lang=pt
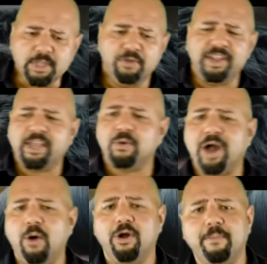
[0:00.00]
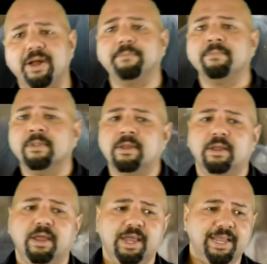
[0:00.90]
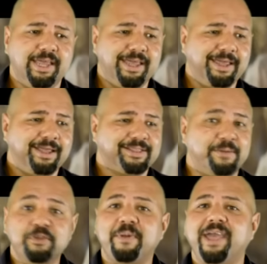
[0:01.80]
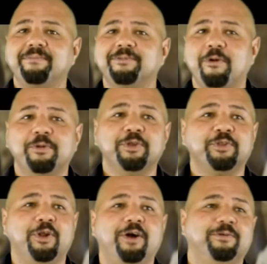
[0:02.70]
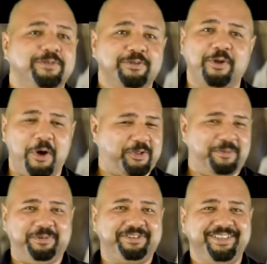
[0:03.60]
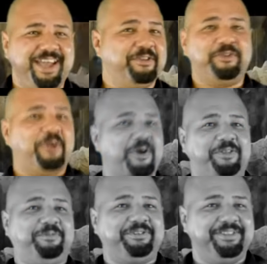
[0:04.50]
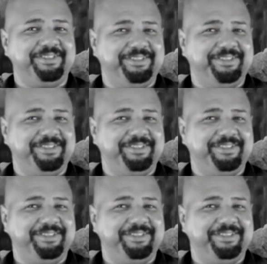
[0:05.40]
eu diria que o Carl Urban ele tá muito bem, como o Dr. O Dr. Octopus. Quem é o Dr. Octopus?